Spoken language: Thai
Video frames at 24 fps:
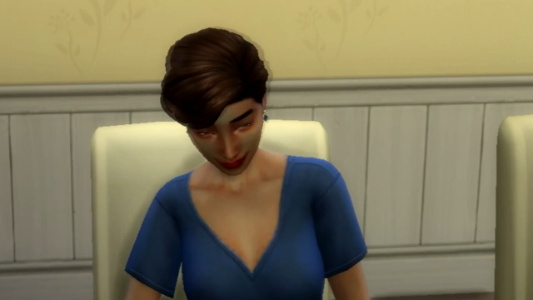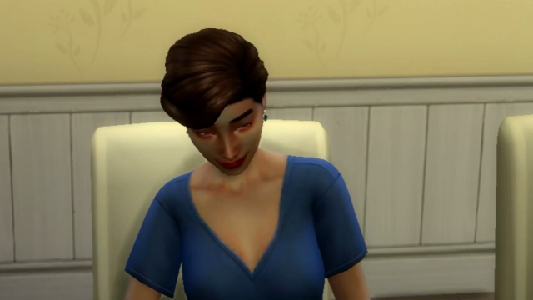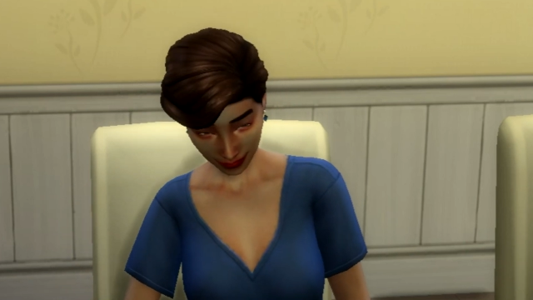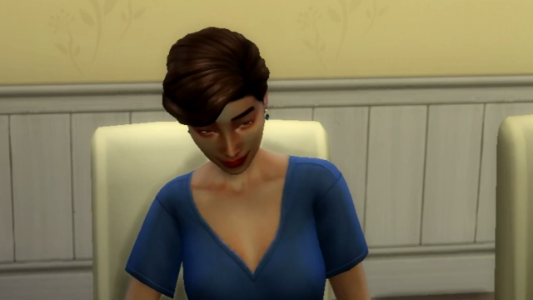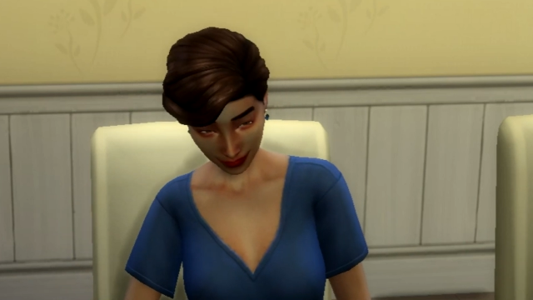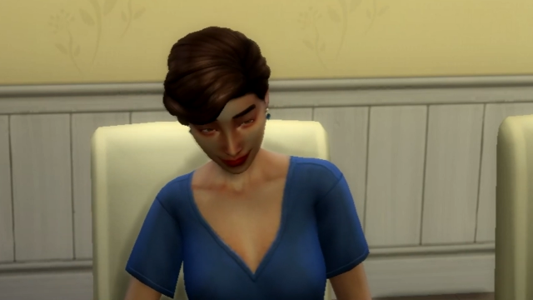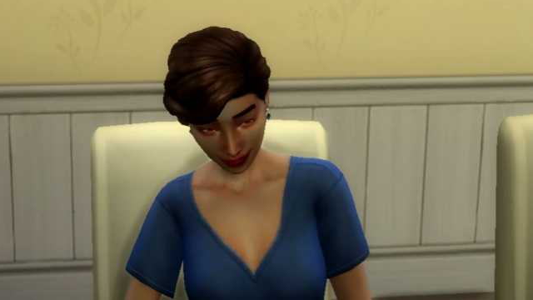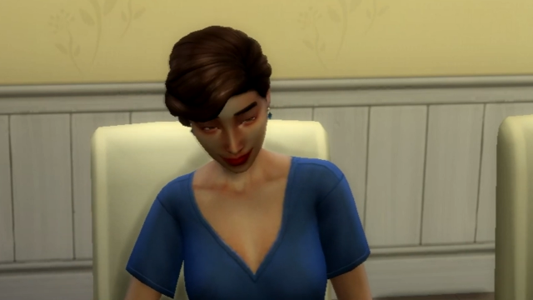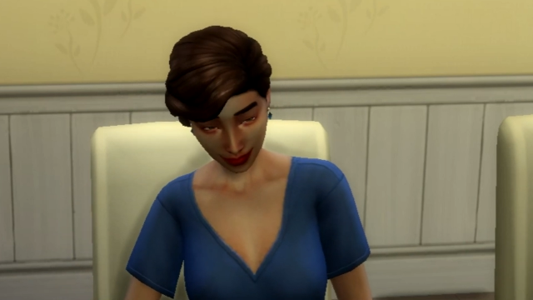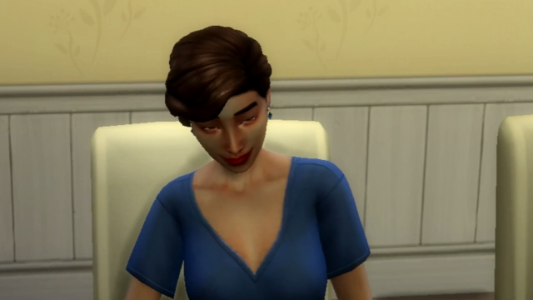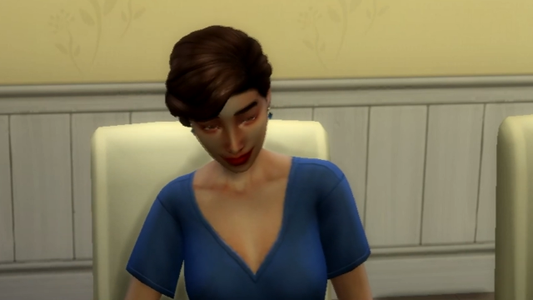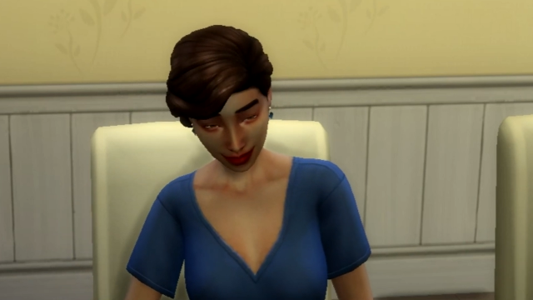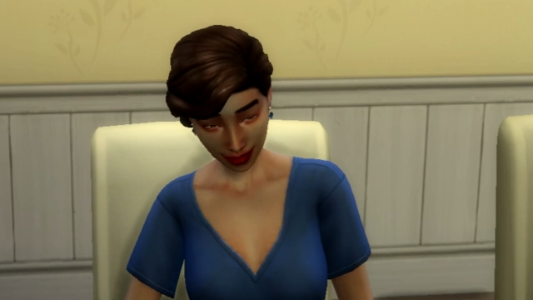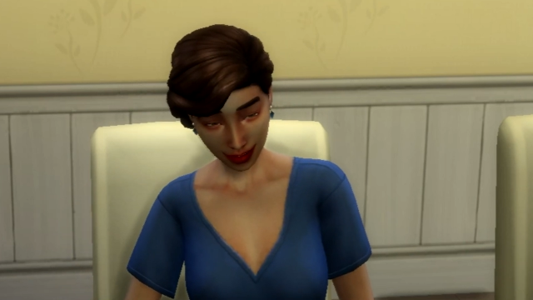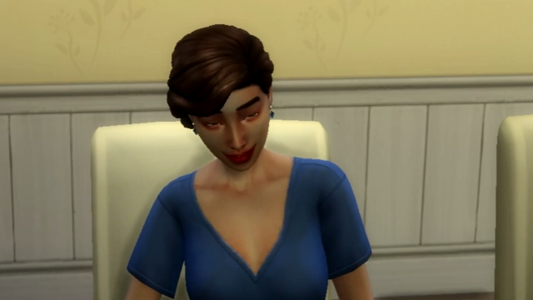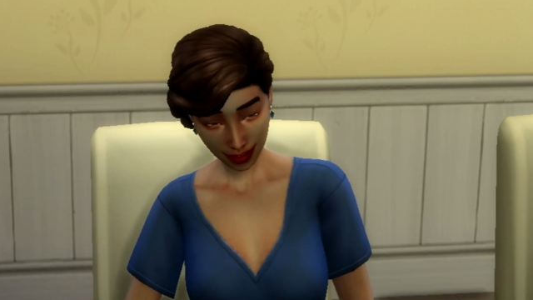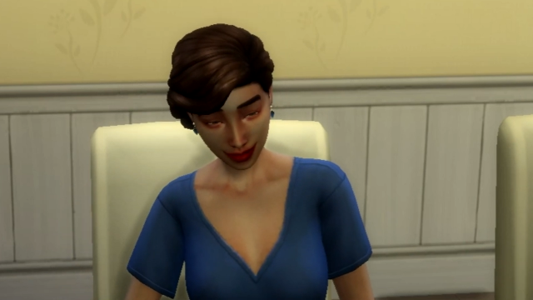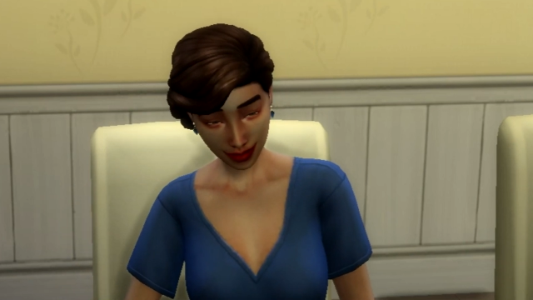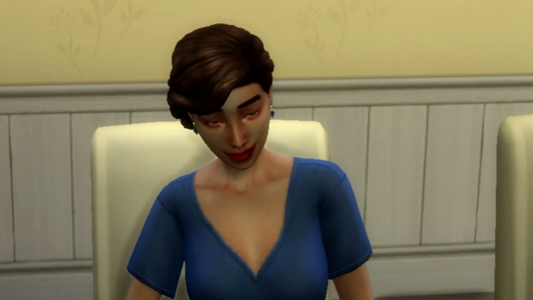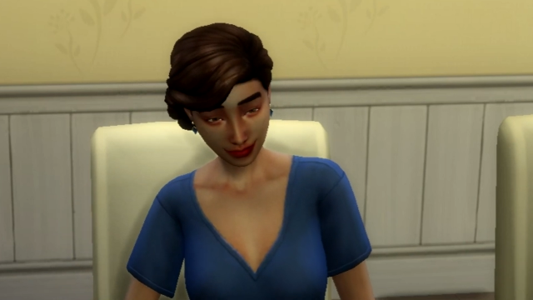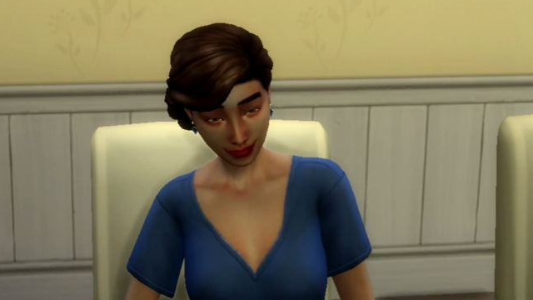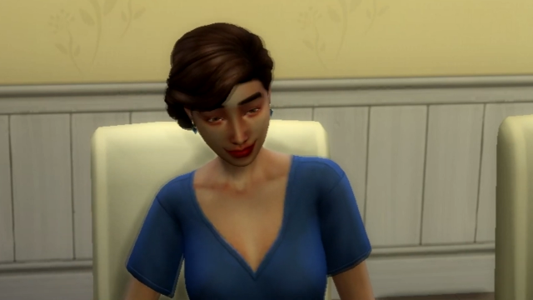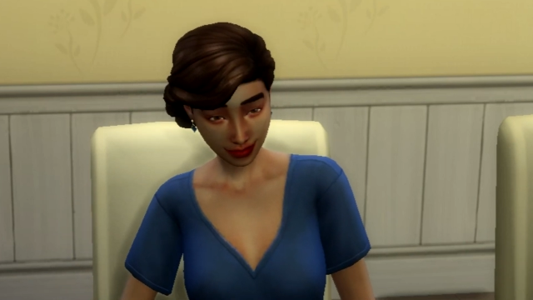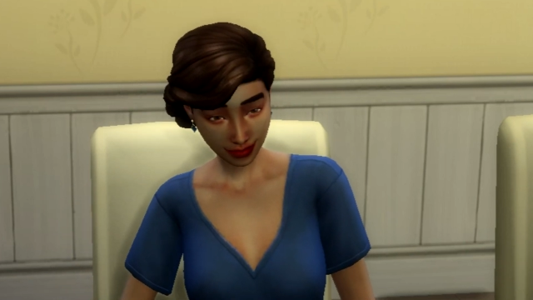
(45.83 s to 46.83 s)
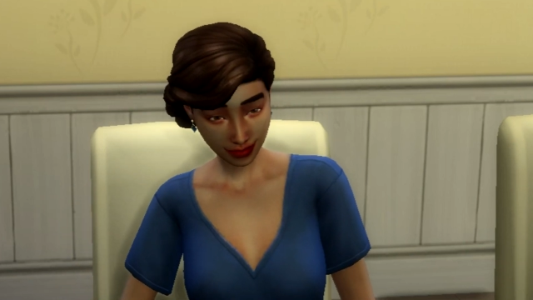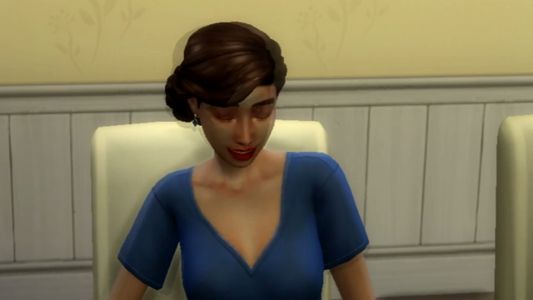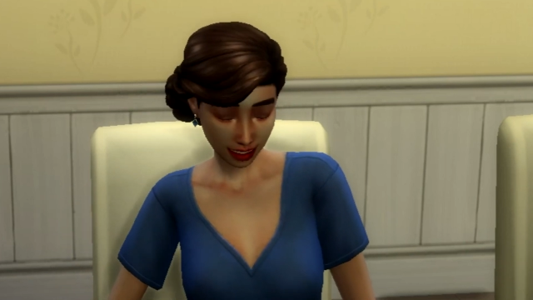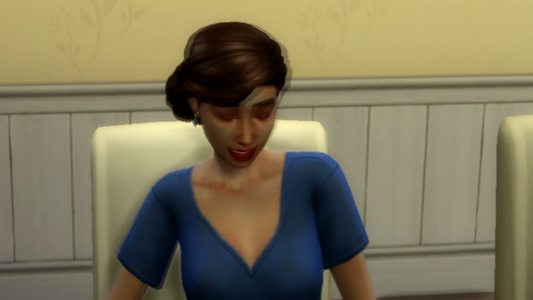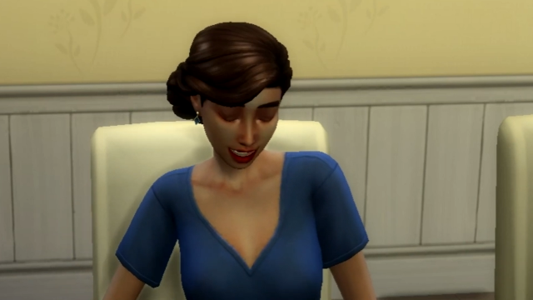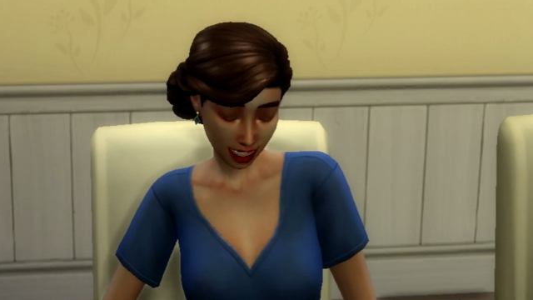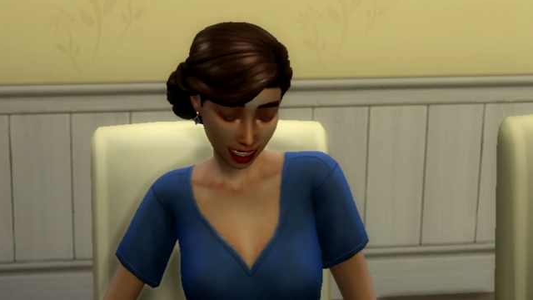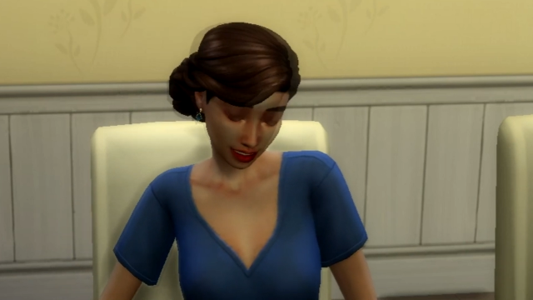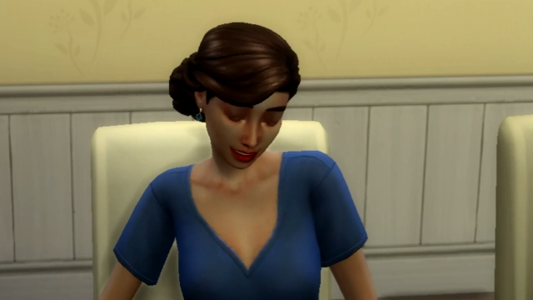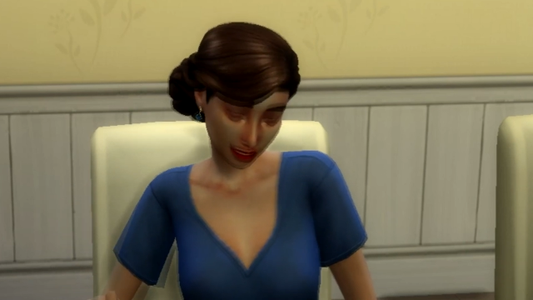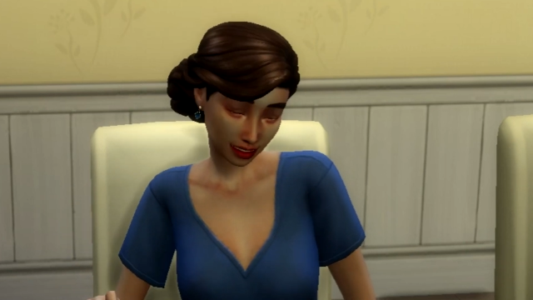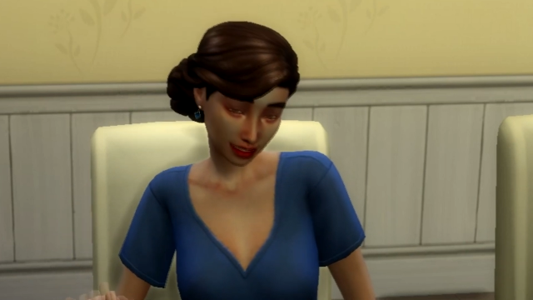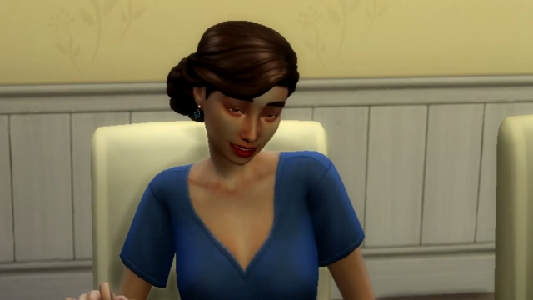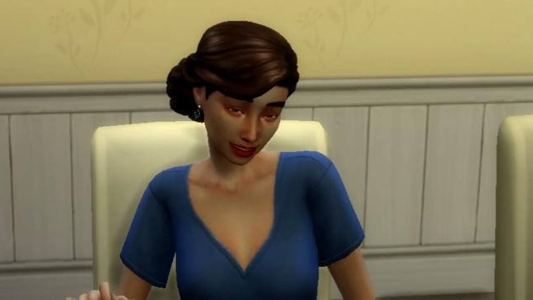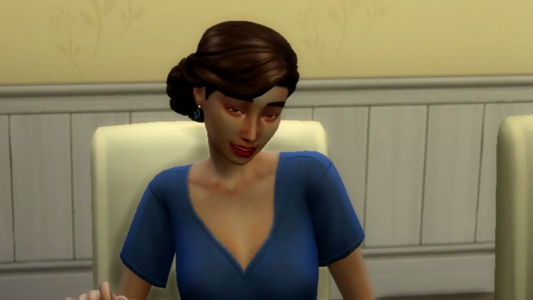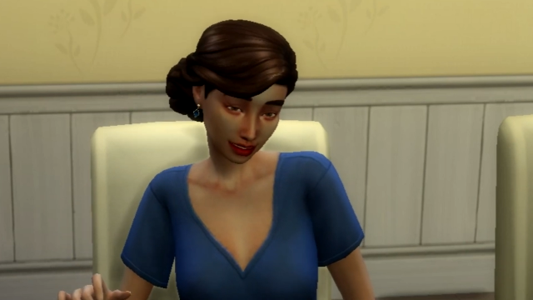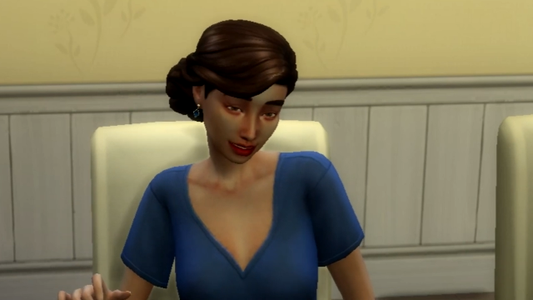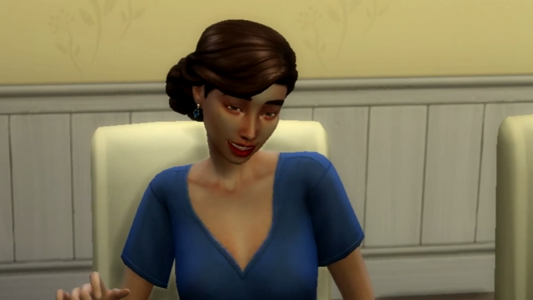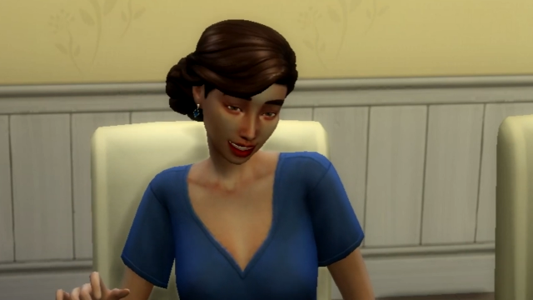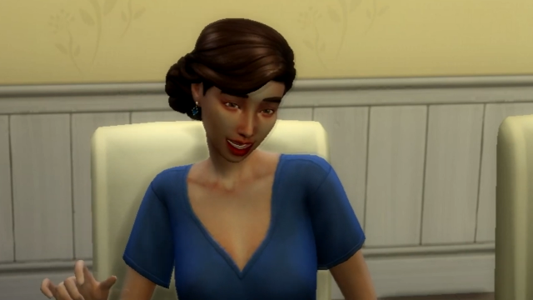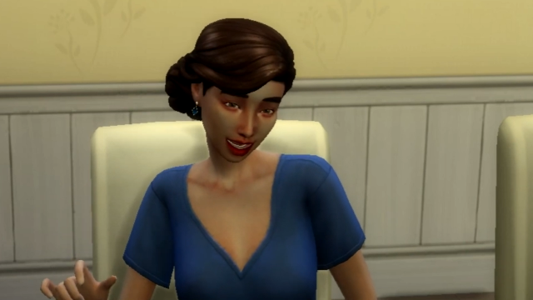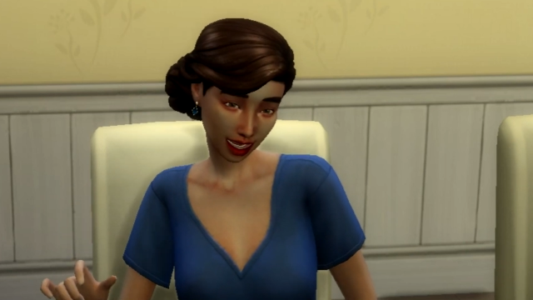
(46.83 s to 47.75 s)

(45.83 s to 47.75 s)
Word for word: มั่ง เธอแพ้ท้องมากไหม